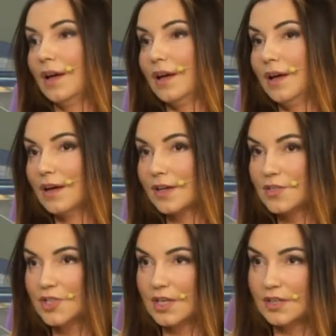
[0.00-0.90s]
e,
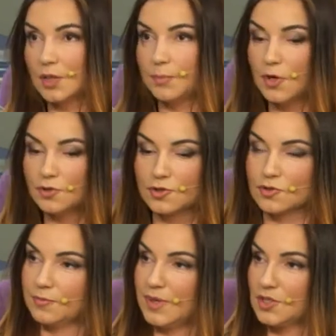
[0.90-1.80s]
gdzie tych
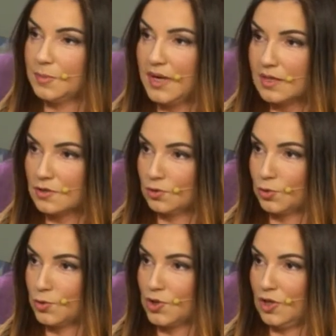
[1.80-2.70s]
bodźców ma się bardzo
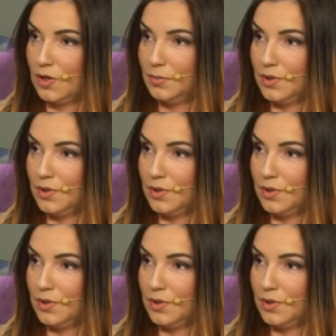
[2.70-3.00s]
dużo,